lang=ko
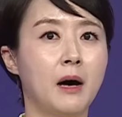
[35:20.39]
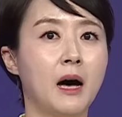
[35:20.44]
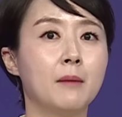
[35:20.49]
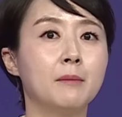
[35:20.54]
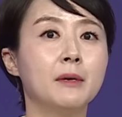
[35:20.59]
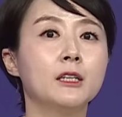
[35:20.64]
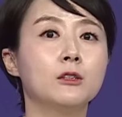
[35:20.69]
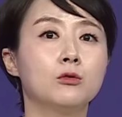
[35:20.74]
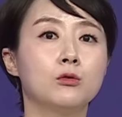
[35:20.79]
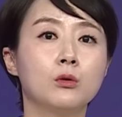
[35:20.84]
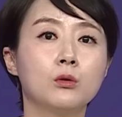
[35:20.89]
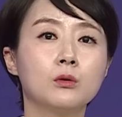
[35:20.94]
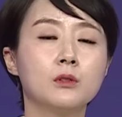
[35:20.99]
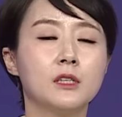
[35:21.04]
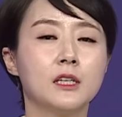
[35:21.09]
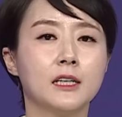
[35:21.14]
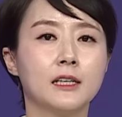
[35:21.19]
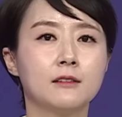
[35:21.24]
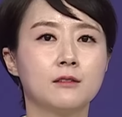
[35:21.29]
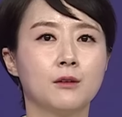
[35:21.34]
밤에
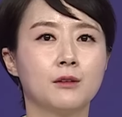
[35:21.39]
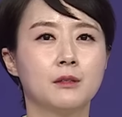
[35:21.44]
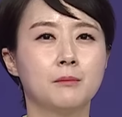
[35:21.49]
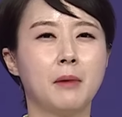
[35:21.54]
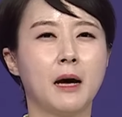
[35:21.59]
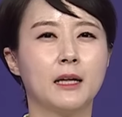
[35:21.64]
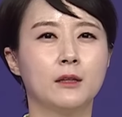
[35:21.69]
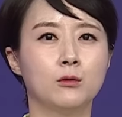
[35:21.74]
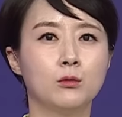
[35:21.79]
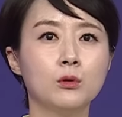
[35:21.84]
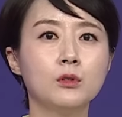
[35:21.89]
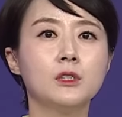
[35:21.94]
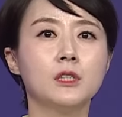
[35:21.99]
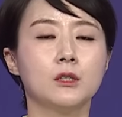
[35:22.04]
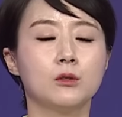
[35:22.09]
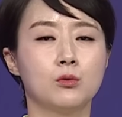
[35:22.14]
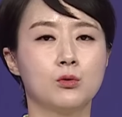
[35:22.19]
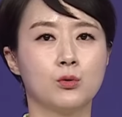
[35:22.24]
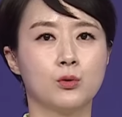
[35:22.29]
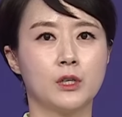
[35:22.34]
뉴욕장에서는
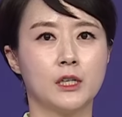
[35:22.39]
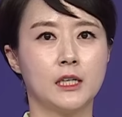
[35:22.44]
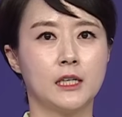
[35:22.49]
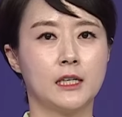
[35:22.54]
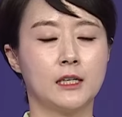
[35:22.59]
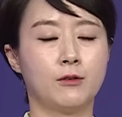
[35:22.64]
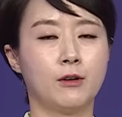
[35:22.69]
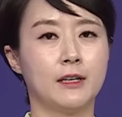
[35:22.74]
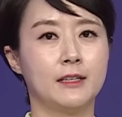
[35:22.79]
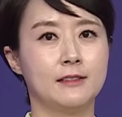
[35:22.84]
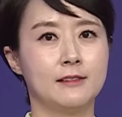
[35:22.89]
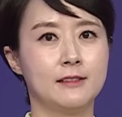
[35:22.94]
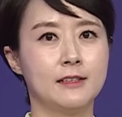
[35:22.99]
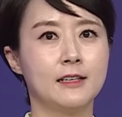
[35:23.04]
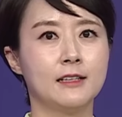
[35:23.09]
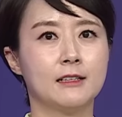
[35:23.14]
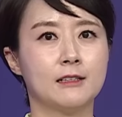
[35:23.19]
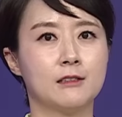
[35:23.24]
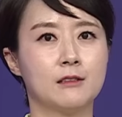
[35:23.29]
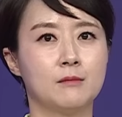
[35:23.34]
반도체 쪽이
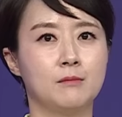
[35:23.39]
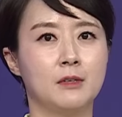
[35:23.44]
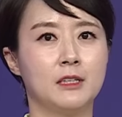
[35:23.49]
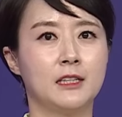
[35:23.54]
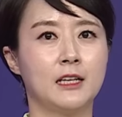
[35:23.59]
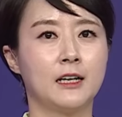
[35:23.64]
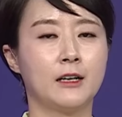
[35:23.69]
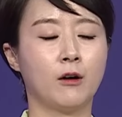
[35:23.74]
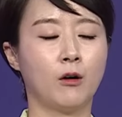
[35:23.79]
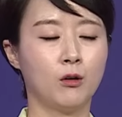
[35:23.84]
괜찮았습니다.